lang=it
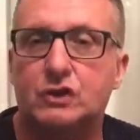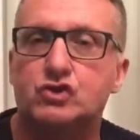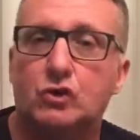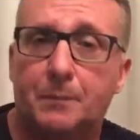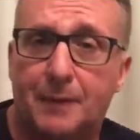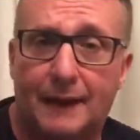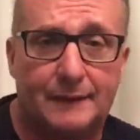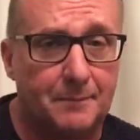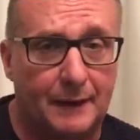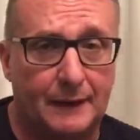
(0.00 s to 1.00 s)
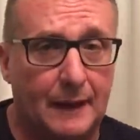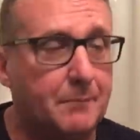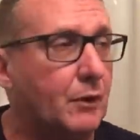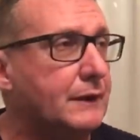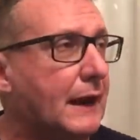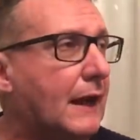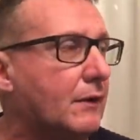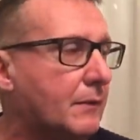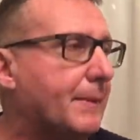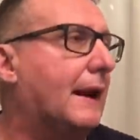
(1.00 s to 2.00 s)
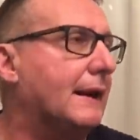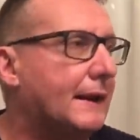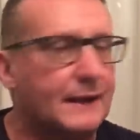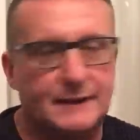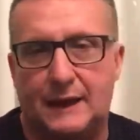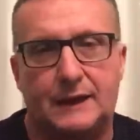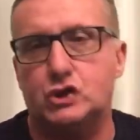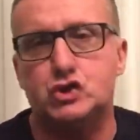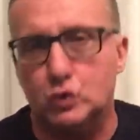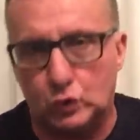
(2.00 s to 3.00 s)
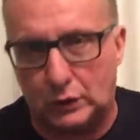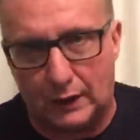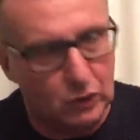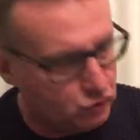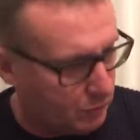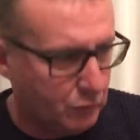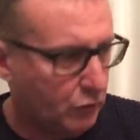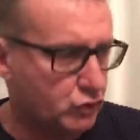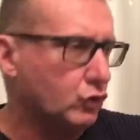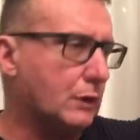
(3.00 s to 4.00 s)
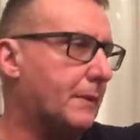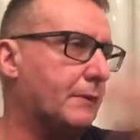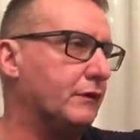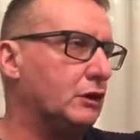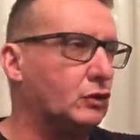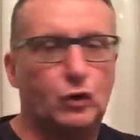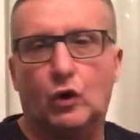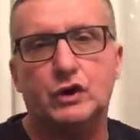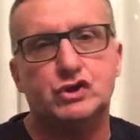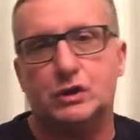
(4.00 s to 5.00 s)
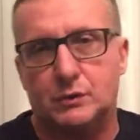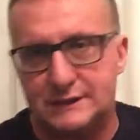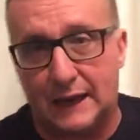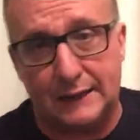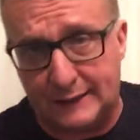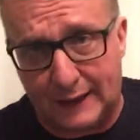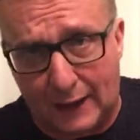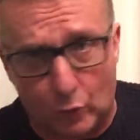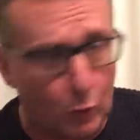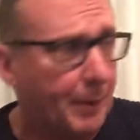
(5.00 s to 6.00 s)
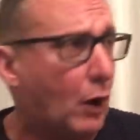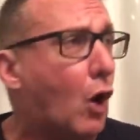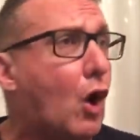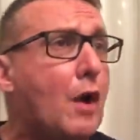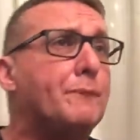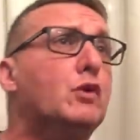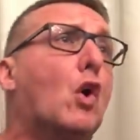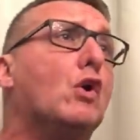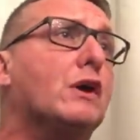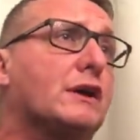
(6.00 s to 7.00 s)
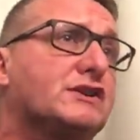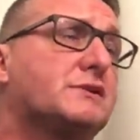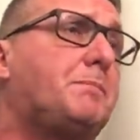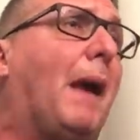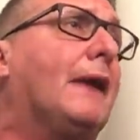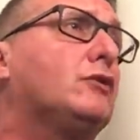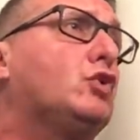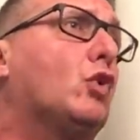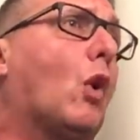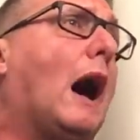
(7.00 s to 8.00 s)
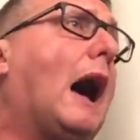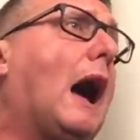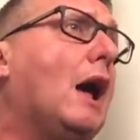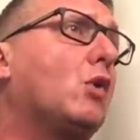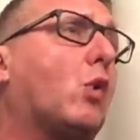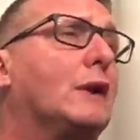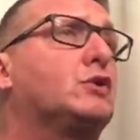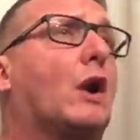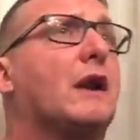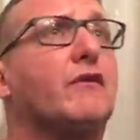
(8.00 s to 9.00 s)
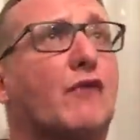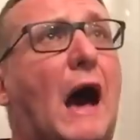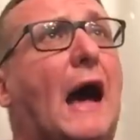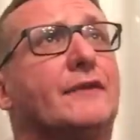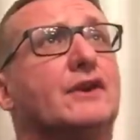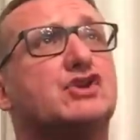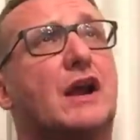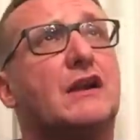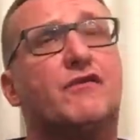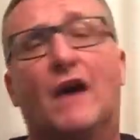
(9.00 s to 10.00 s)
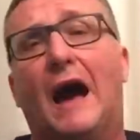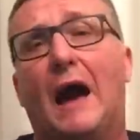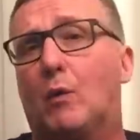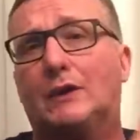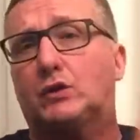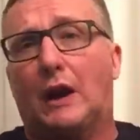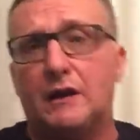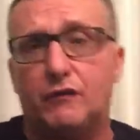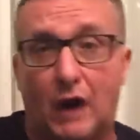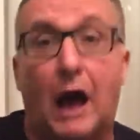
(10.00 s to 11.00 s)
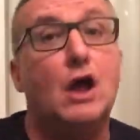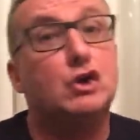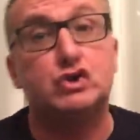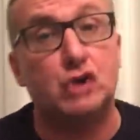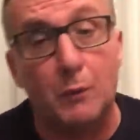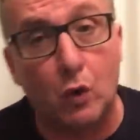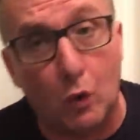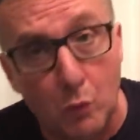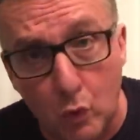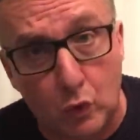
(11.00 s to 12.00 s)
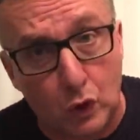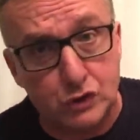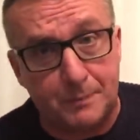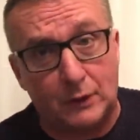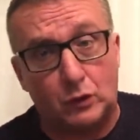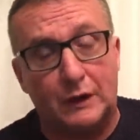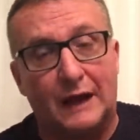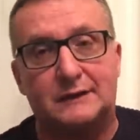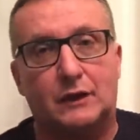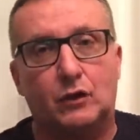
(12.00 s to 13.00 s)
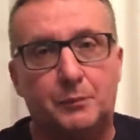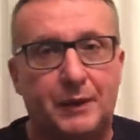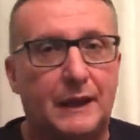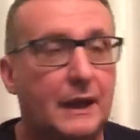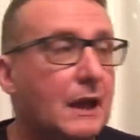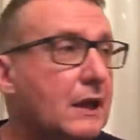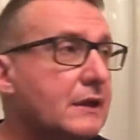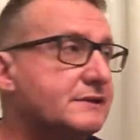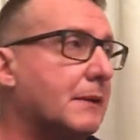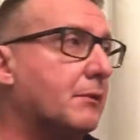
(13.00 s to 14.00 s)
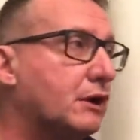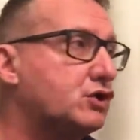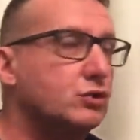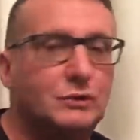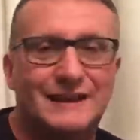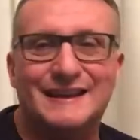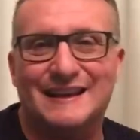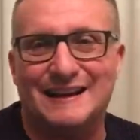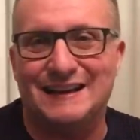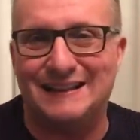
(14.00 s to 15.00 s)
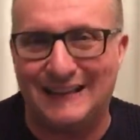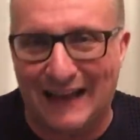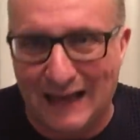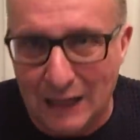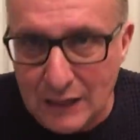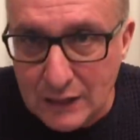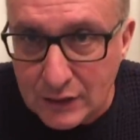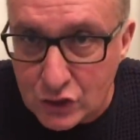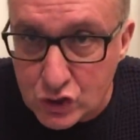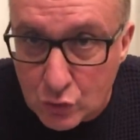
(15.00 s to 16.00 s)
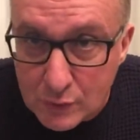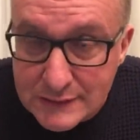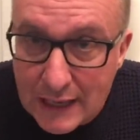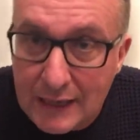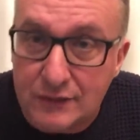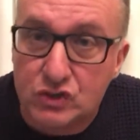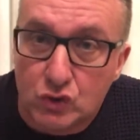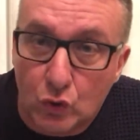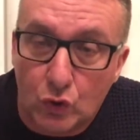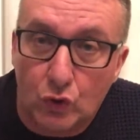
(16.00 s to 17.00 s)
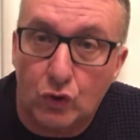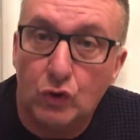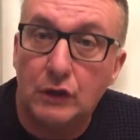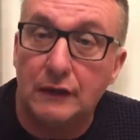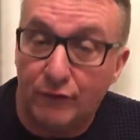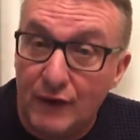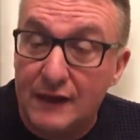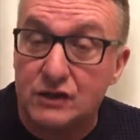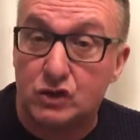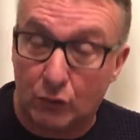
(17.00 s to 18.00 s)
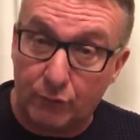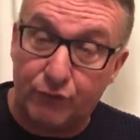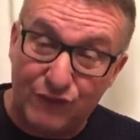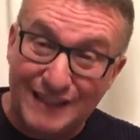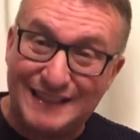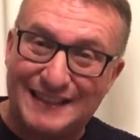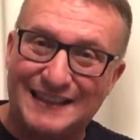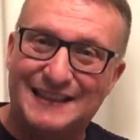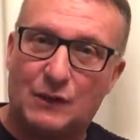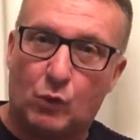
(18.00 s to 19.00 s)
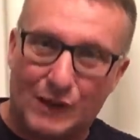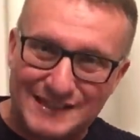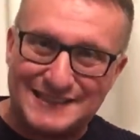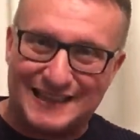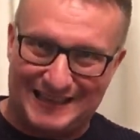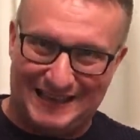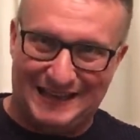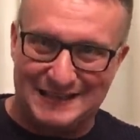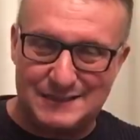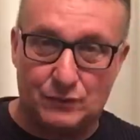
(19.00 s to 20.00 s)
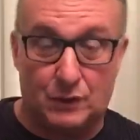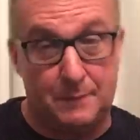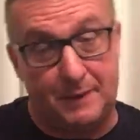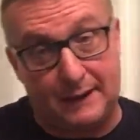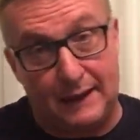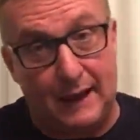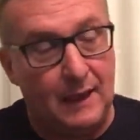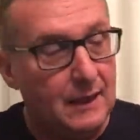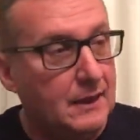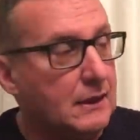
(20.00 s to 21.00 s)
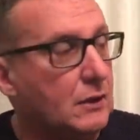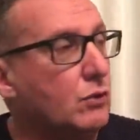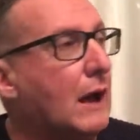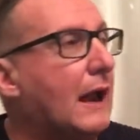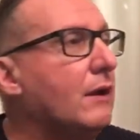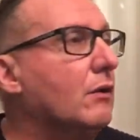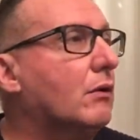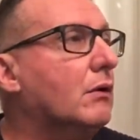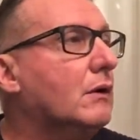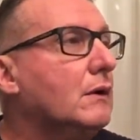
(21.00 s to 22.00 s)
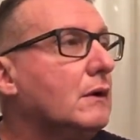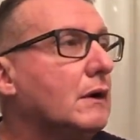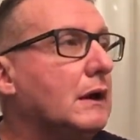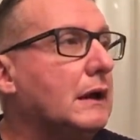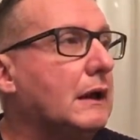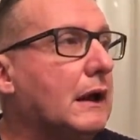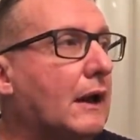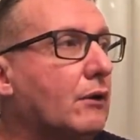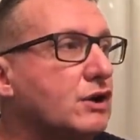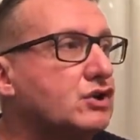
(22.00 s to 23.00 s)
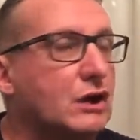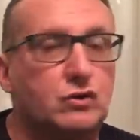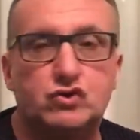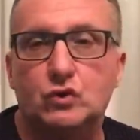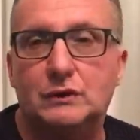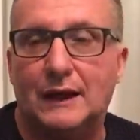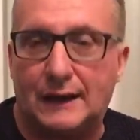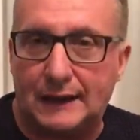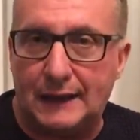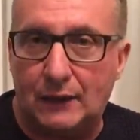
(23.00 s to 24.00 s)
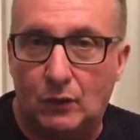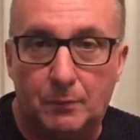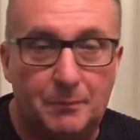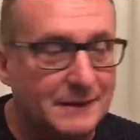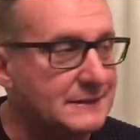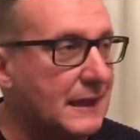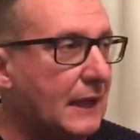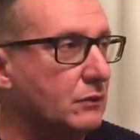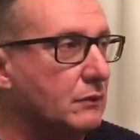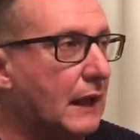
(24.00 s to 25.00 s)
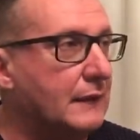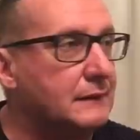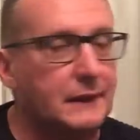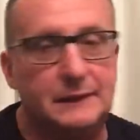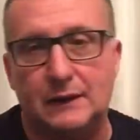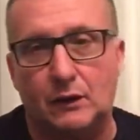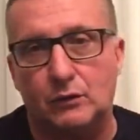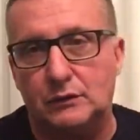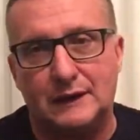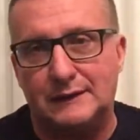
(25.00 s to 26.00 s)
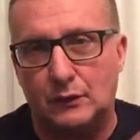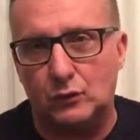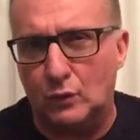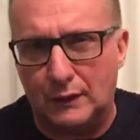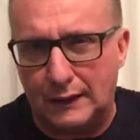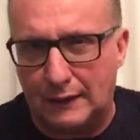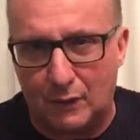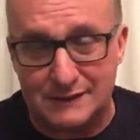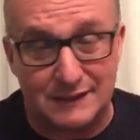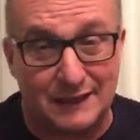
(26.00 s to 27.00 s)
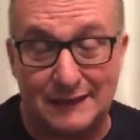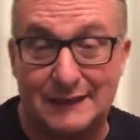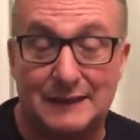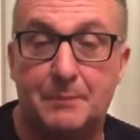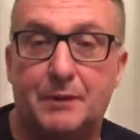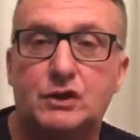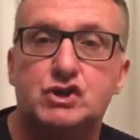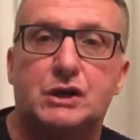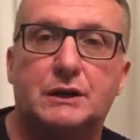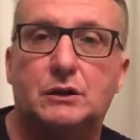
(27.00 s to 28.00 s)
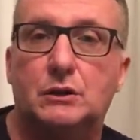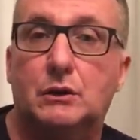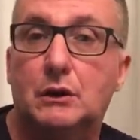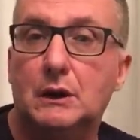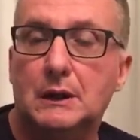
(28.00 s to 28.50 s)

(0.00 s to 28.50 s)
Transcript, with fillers: nessuno perde perché poi diranno, vabbè, la Lega è cresciuta, siamo cresciuti, abbiamo vinto noi, 5 Stelle diranno, però noi rispetto a 4 anni fa, 10 anni fa, 4 anni fa, siamo comunque rispetto alle altre europee, siamo cresciuti, in realtà i 5 Stelle sono i veri sconfitti di queste elezioni perché in un anno eh, hanno lasciato sul terreno passando dal 30, 32, quasi 33%,